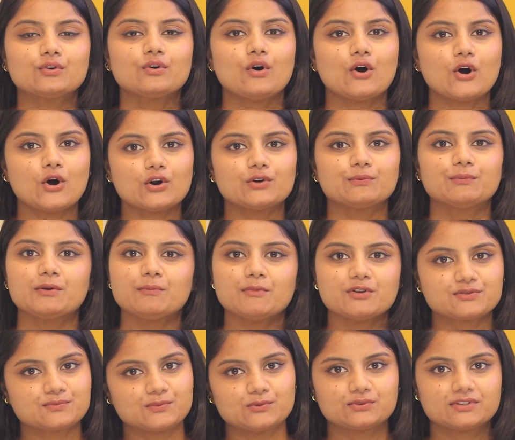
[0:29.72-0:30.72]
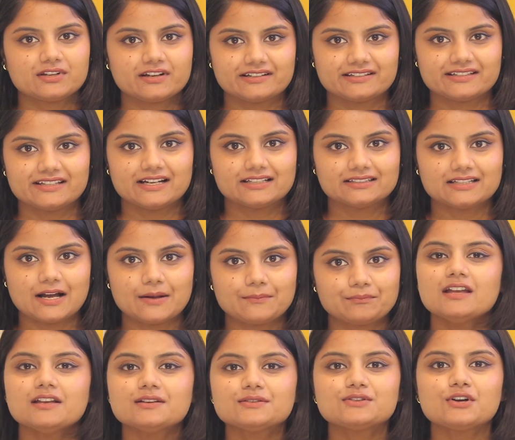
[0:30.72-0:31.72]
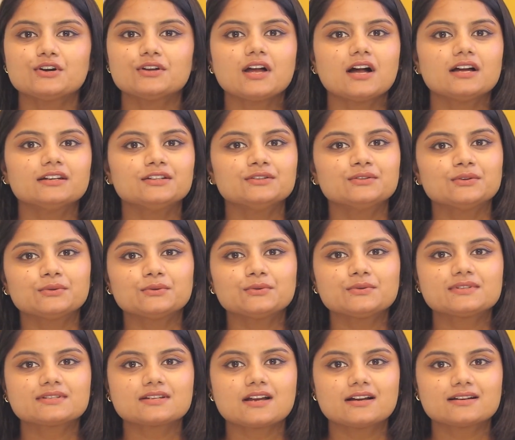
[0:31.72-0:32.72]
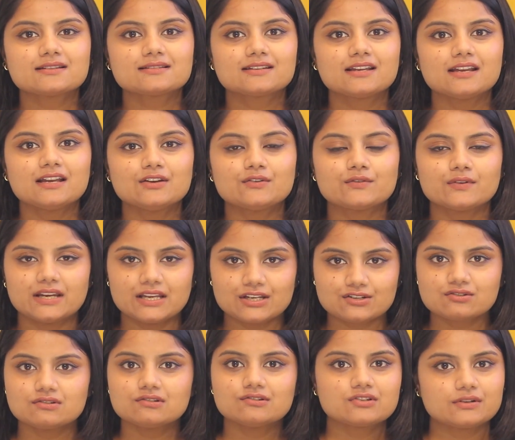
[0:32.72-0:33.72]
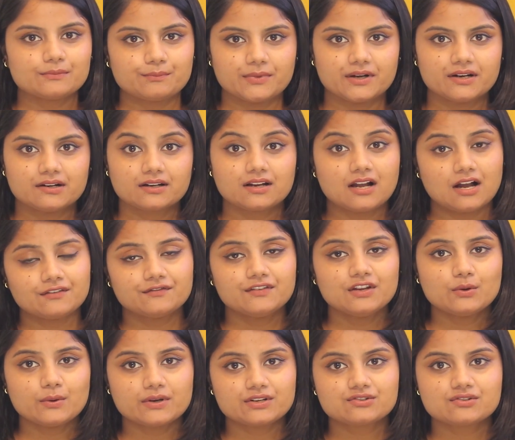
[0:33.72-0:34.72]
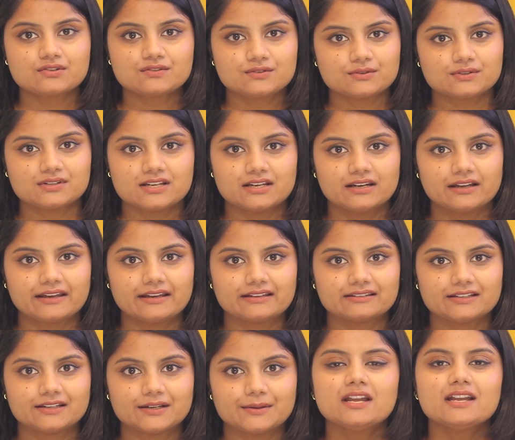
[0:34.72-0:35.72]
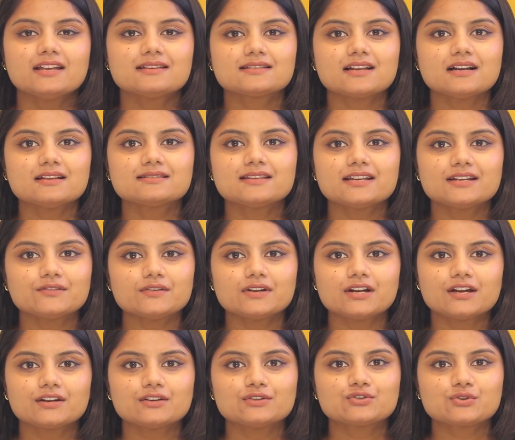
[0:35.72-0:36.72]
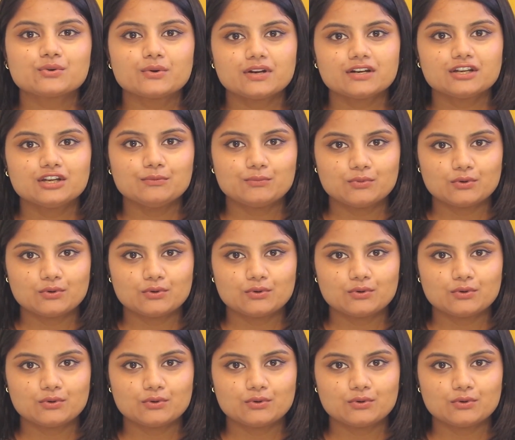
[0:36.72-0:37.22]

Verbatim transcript: को और भी मजबूत कर दिया था इस दौरान इन दोनों स्टार्स के रिलेशनशिप पर काफी क्वेश्चन उठने लगे थे इसका जिक्र करण जोहर की